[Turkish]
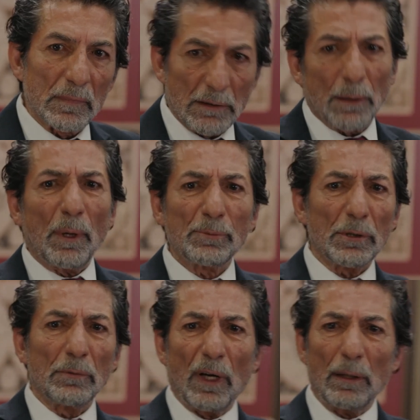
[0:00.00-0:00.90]
Ne tamam
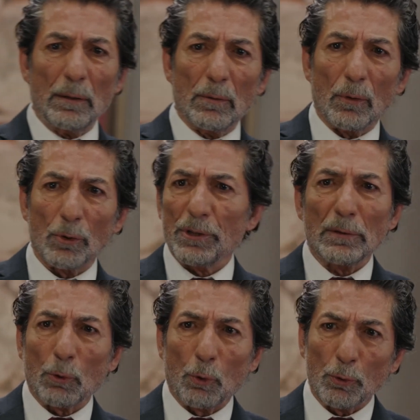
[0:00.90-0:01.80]
canım ver.
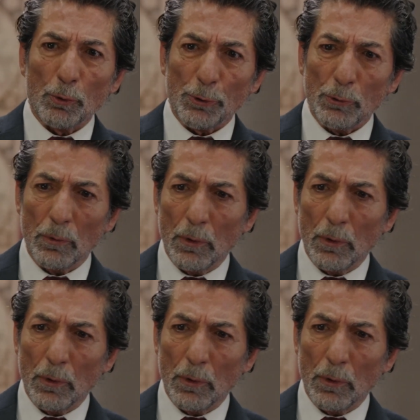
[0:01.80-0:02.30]
Ozan da kurtulsun.